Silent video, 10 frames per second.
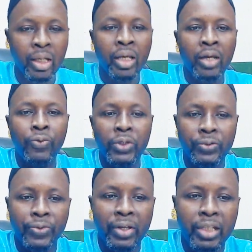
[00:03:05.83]
Il faut se
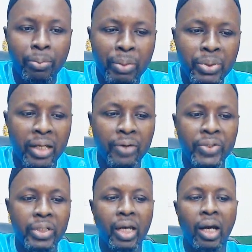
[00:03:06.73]
faire ces mêmes
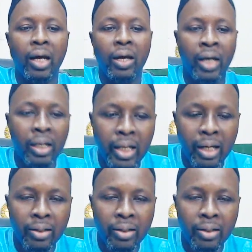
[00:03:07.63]
sacrifices-là à Allah.